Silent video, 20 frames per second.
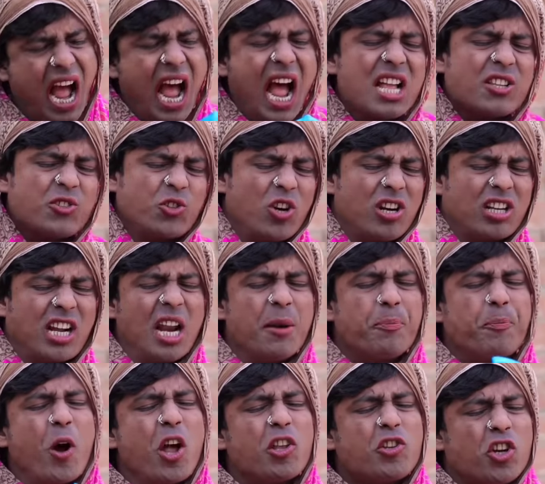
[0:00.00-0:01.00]
আঁচল
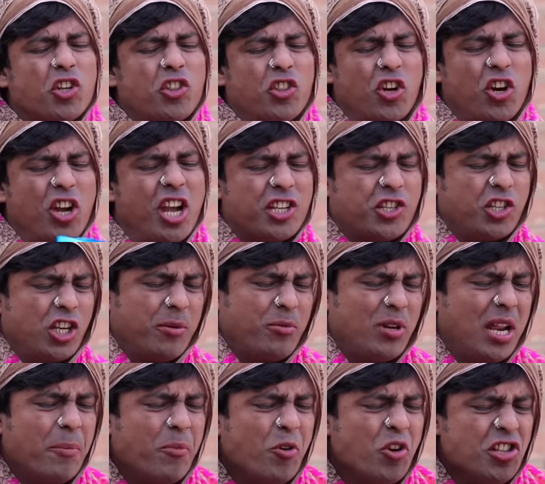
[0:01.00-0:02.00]
খান পছন্দ হয়েছিল
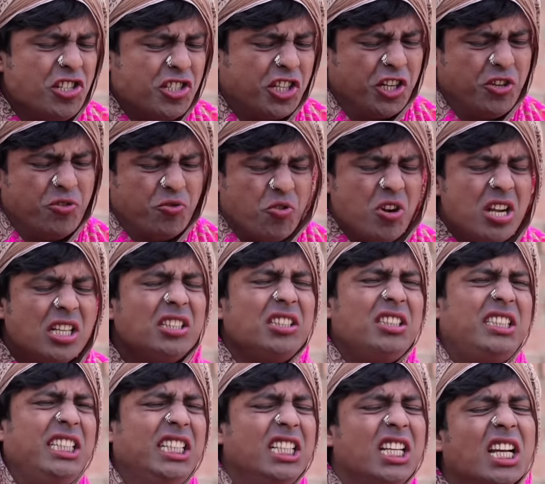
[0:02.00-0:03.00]
বলে বলছি নু
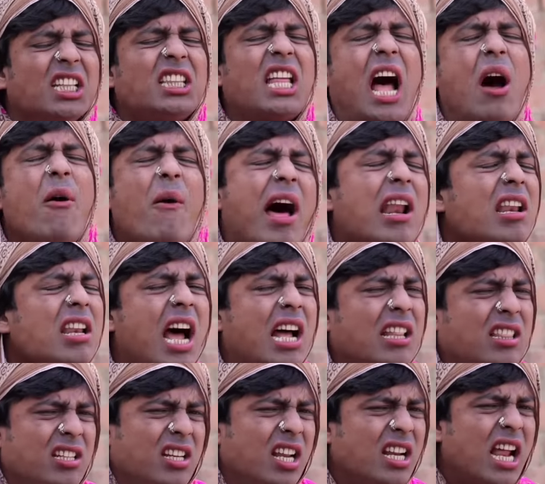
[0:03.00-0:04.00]
দিলে দাও আর
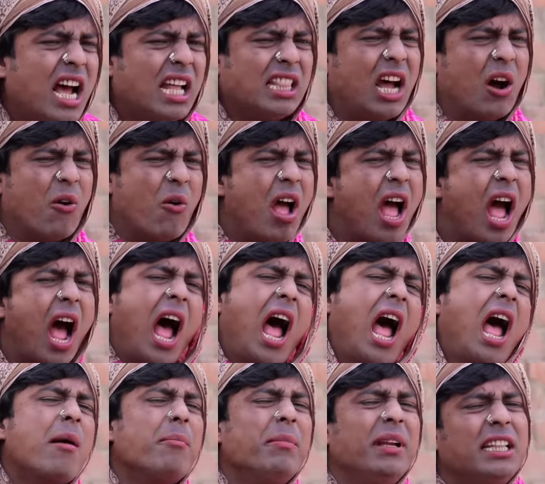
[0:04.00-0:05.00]
না দিলে না দাও
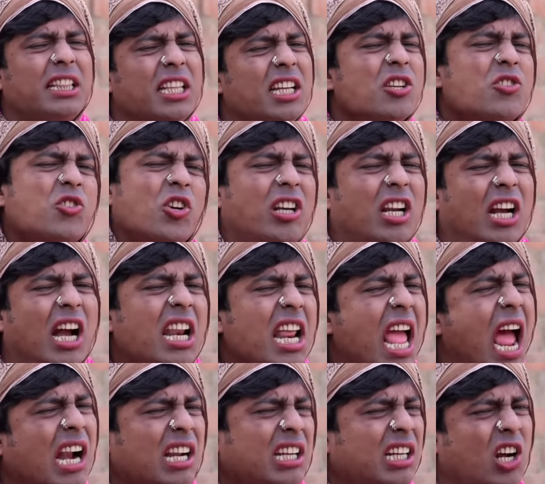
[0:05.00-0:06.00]
আমি তিনশো টাকার
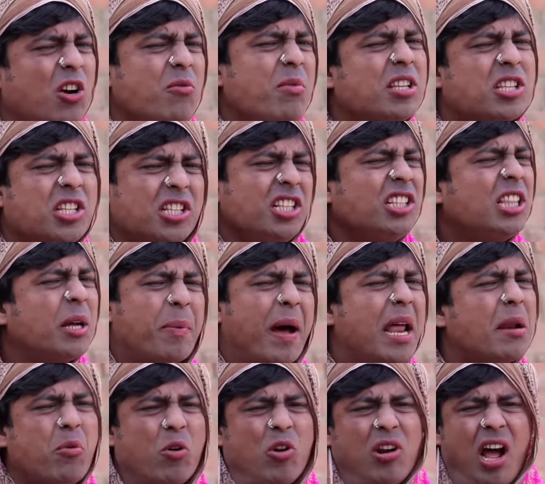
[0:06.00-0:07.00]
এক টাকা বেশি দিতে পারবো